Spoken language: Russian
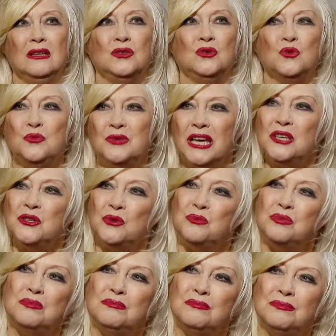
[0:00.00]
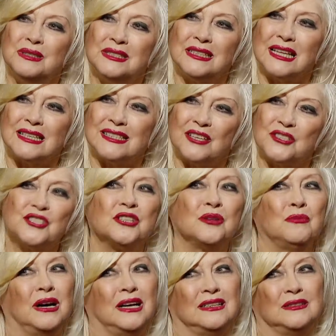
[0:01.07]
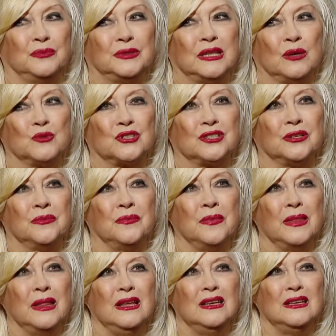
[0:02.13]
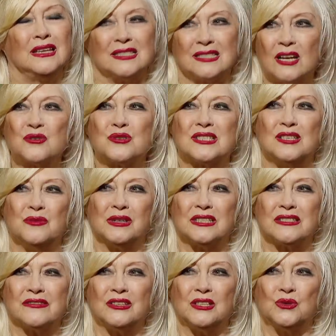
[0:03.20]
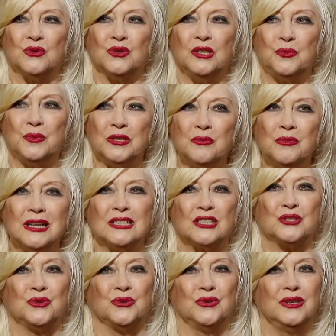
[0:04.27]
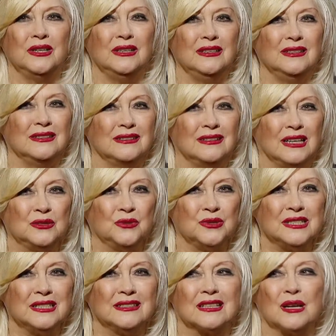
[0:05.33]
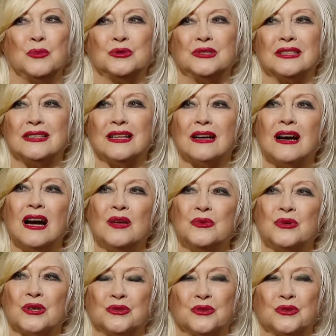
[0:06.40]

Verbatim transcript: Но у меня ее было достаточно мало, потому что я сразу снималась в кино и понимала, что одно дело работать на камеру, а